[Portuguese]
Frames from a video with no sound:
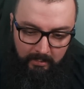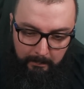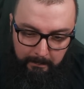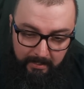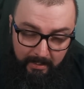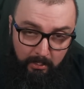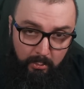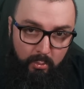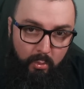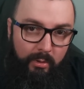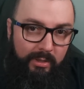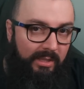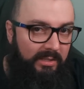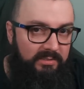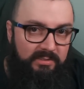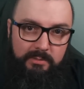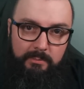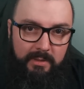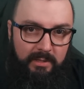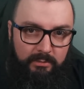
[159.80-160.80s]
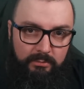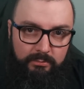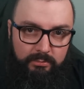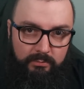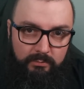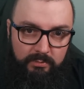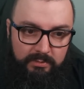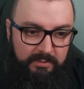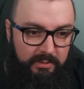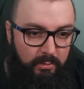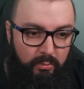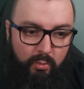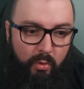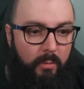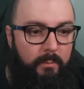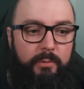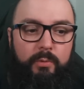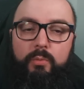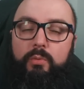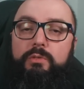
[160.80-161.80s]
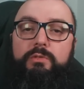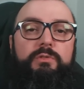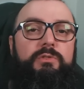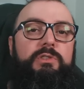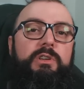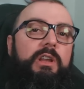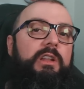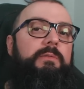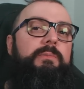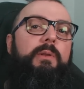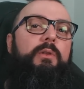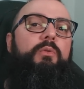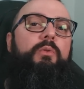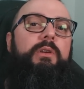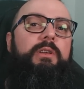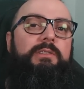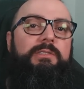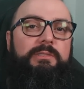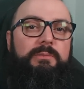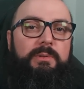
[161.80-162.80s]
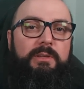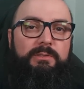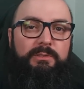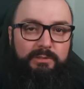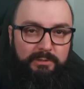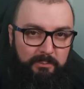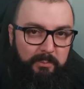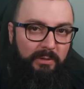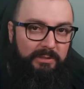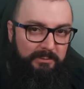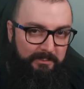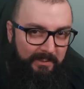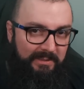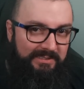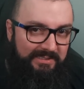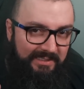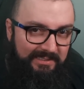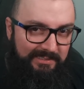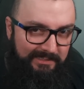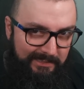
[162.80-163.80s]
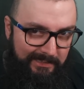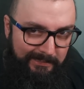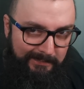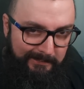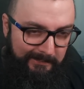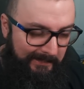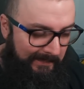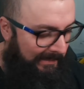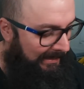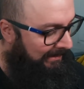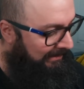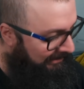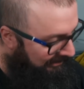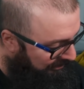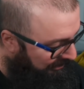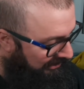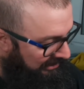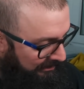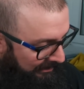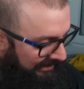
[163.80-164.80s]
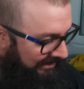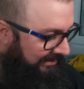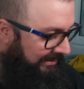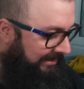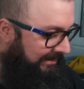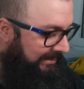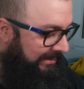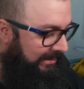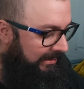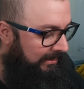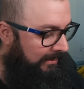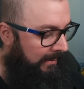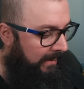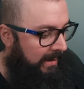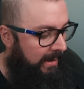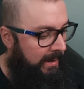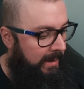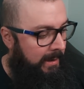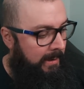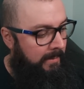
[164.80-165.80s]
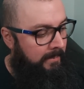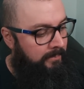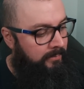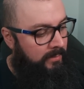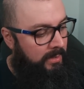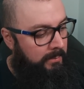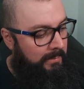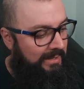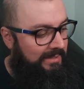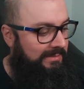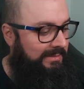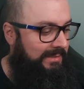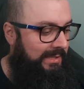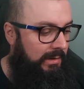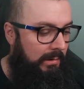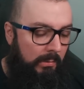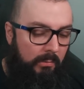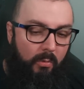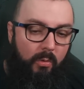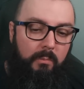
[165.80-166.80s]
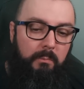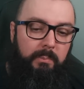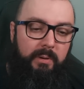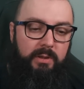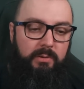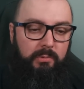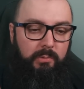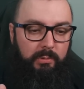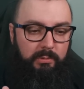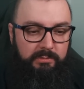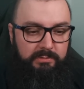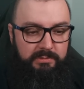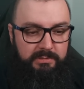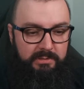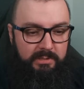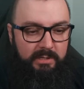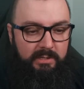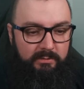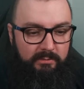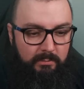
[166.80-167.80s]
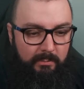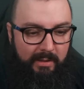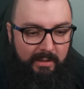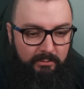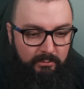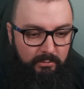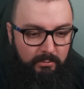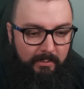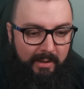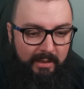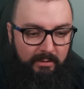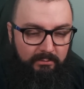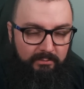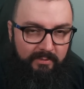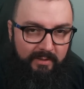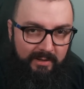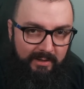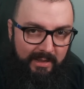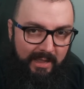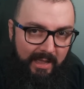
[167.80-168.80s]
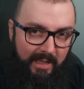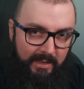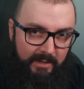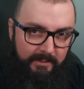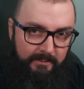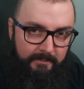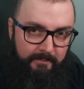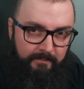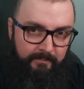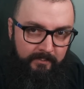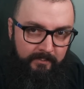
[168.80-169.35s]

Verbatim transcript: pelo conhecimento. Você não compra o curso de inglês pelo conhecimento. Isso pode parecer estranho. Isso pode parecer estranho. Mas eu comprei o curso de inglês do, Ma do Milo Vergara